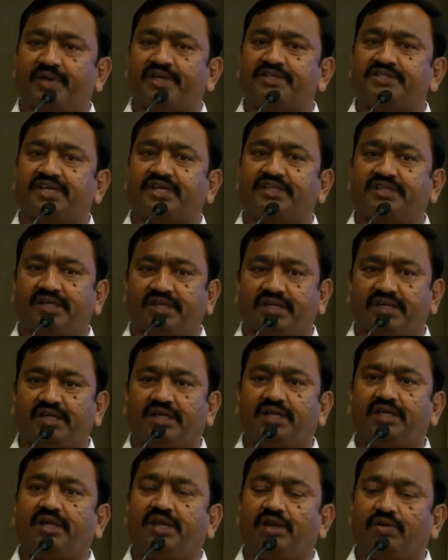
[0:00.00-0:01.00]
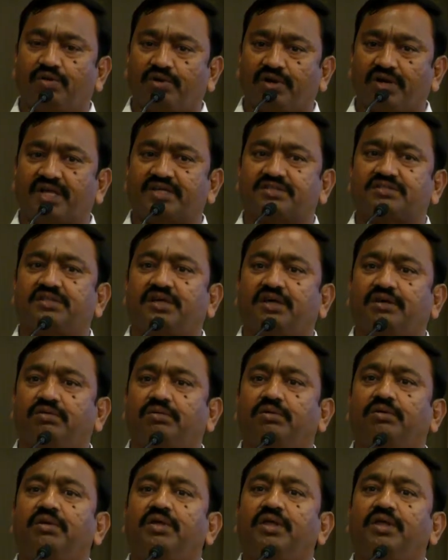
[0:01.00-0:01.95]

పంచాయతీ లేఅవుట్లు వేస్తున్నారు